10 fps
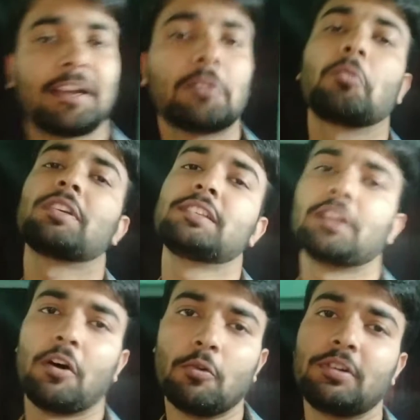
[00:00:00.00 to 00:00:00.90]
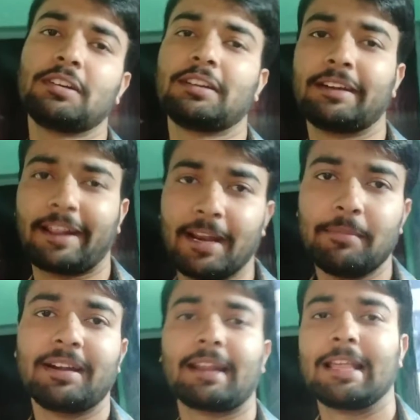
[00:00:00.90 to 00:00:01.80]
टिकट को किसी और ट्रेन
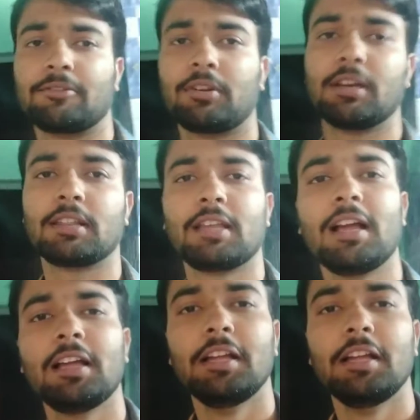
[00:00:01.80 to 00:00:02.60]
में ट्रांसफर कर दिया